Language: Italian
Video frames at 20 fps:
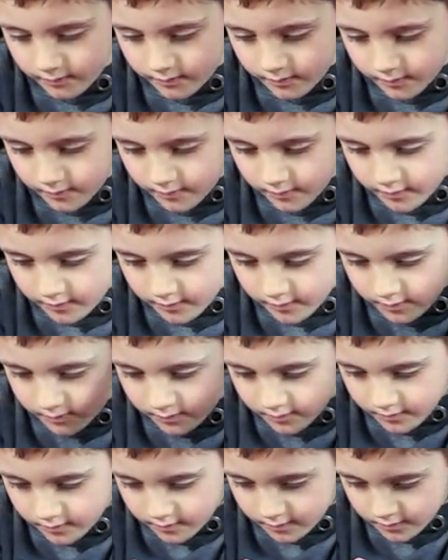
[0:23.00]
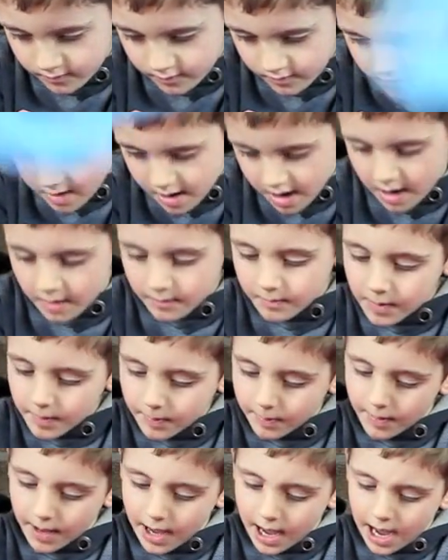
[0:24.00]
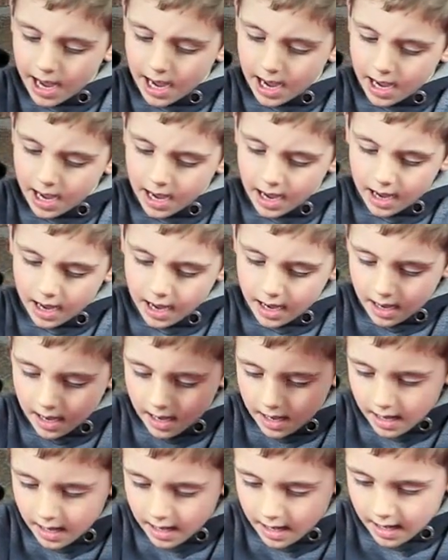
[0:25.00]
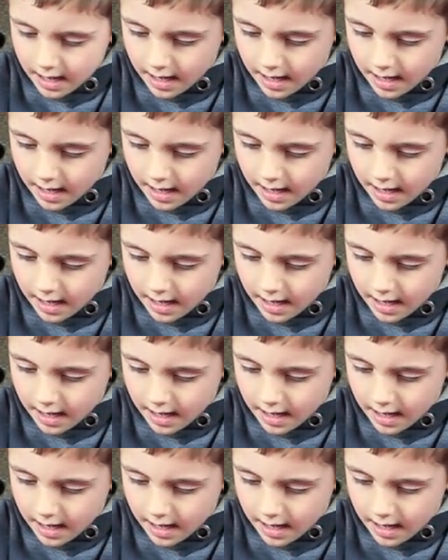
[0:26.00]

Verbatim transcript: A questo punto andiamo a prendere la metà,